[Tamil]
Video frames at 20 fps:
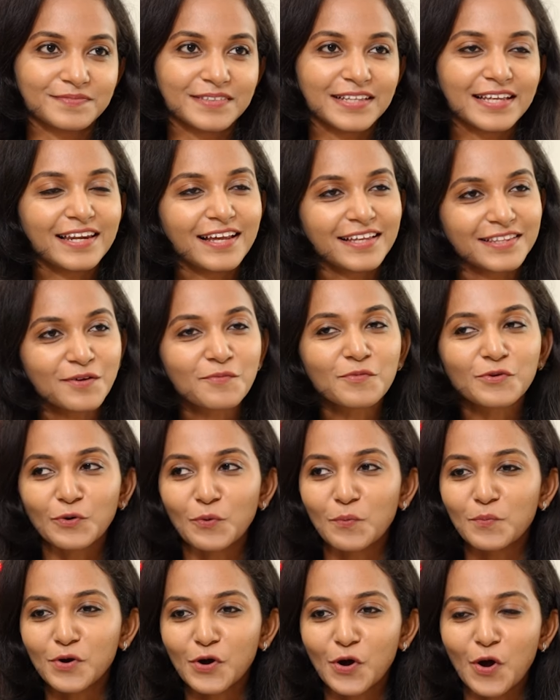இதெல்லாம் தான்
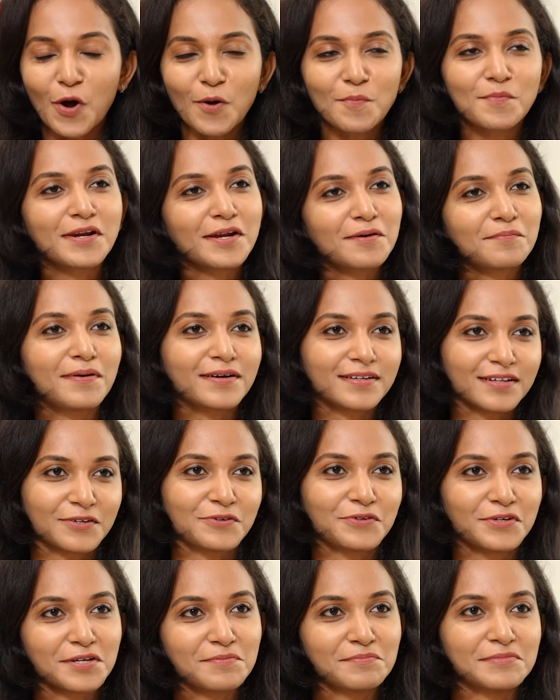ரொம்ப காமனாக
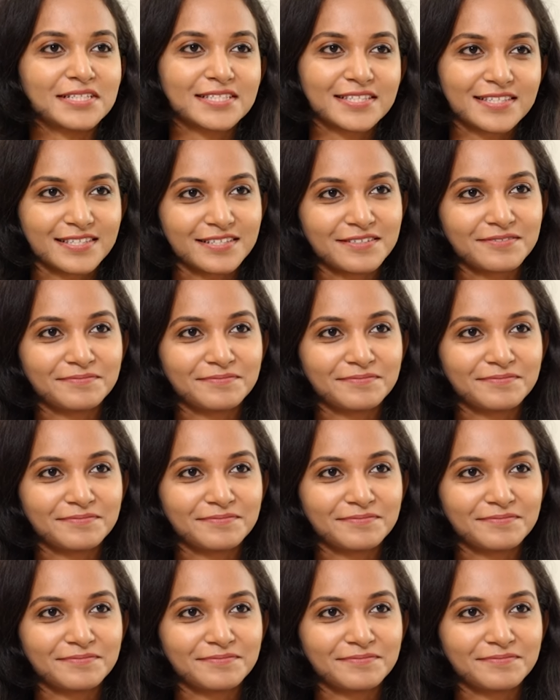பார்க்கக்கூடிய மிட்ஸ்